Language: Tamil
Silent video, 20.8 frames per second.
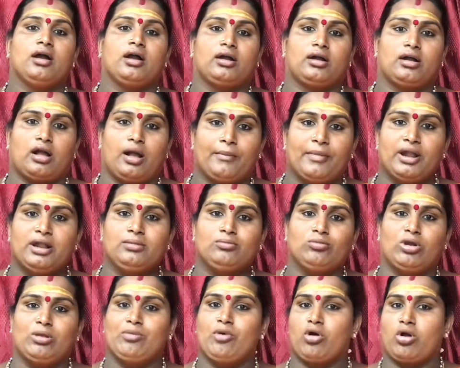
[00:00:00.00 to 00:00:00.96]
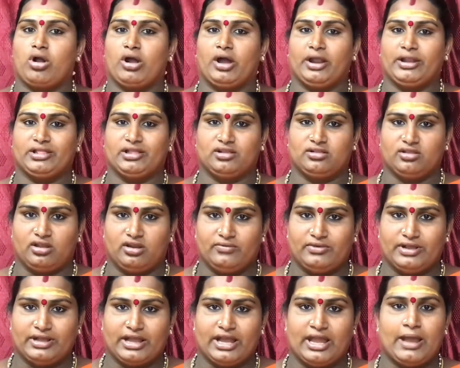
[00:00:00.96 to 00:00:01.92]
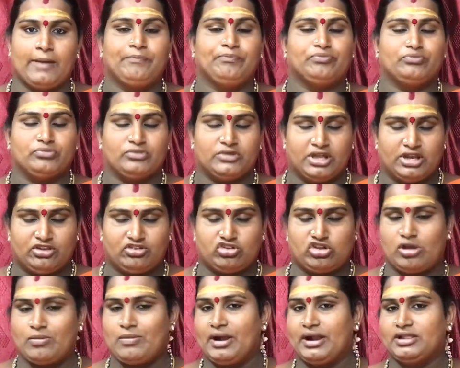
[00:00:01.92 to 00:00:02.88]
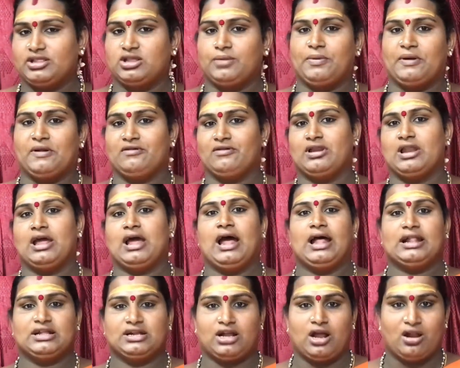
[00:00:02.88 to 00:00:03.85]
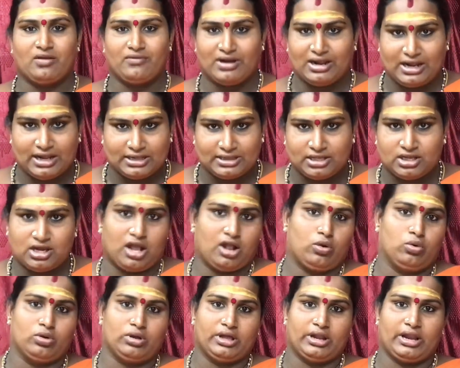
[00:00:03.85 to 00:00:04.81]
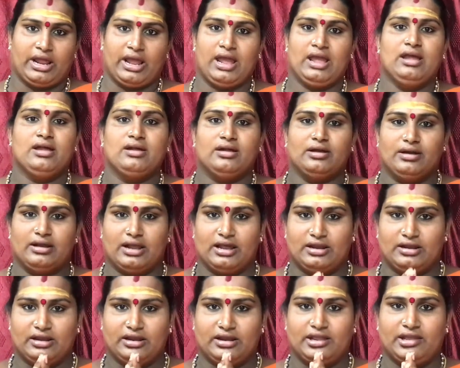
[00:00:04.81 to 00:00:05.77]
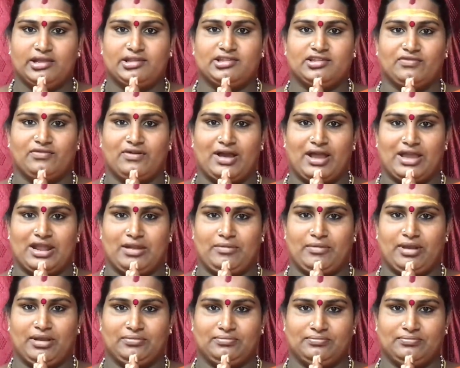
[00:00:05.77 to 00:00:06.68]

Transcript: கமெண்ட் மூலிமா உங்கள் கருத்தை தெரிவிங்க நிச்சயம் அடுத்த பகுதியில் அதற்கான விளக்கத்தை நான் கொடுக்குறேன் நன்றி சிவாய நம்ம